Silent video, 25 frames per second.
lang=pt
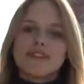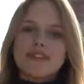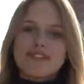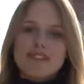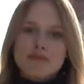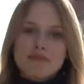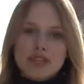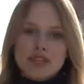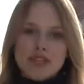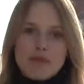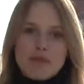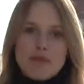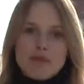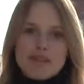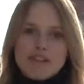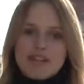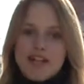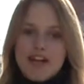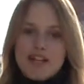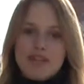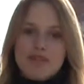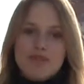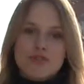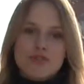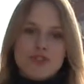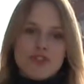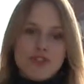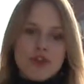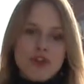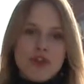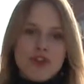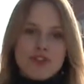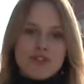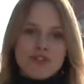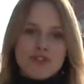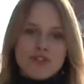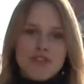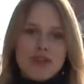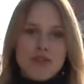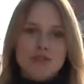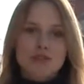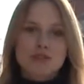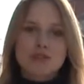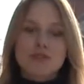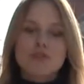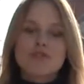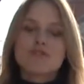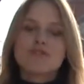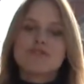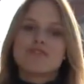Na semana passada, o Jornal Regional
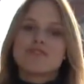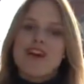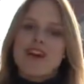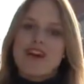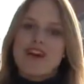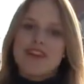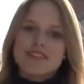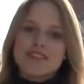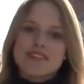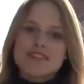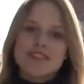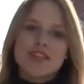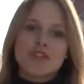trouxe várias